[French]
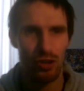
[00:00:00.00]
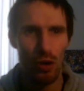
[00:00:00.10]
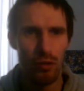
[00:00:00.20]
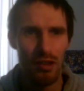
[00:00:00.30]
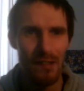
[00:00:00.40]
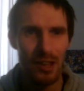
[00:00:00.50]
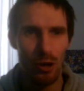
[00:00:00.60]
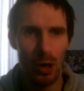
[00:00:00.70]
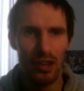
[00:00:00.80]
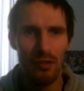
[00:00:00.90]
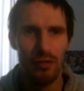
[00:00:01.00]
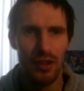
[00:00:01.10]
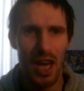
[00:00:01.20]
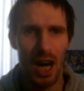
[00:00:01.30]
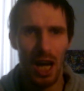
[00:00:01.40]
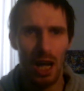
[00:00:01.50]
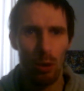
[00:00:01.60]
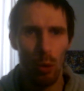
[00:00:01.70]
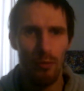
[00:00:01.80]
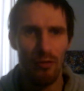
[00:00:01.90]
Je vous avais demandé via un
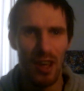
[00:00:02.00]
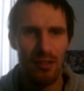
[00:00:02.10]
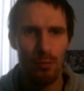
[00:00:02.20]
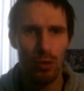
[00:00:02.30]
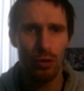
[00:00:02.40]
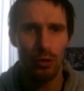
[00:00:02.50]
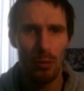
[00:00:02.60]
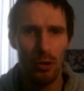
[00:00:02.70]
groupe Facebook de